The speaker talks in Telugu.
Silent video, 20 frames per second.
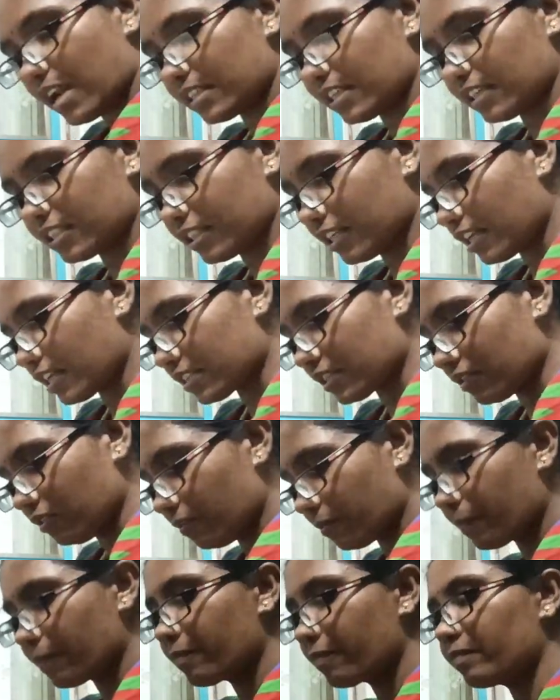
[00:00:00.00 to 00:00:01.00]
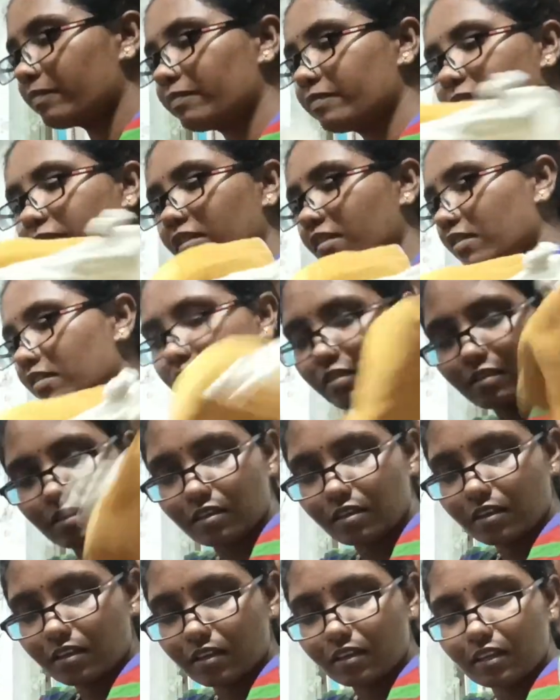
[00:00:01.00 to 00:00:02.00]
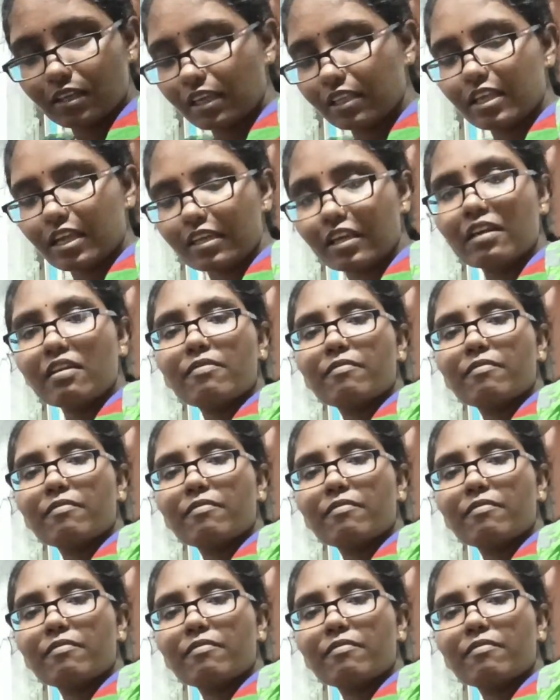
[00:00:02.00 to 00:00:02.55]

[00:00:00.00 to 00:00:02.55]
ఇంకా ఆ డ్రెస్సులు కూడా పెట్టేస్తూ ఉన్నాను ఎందుకంటే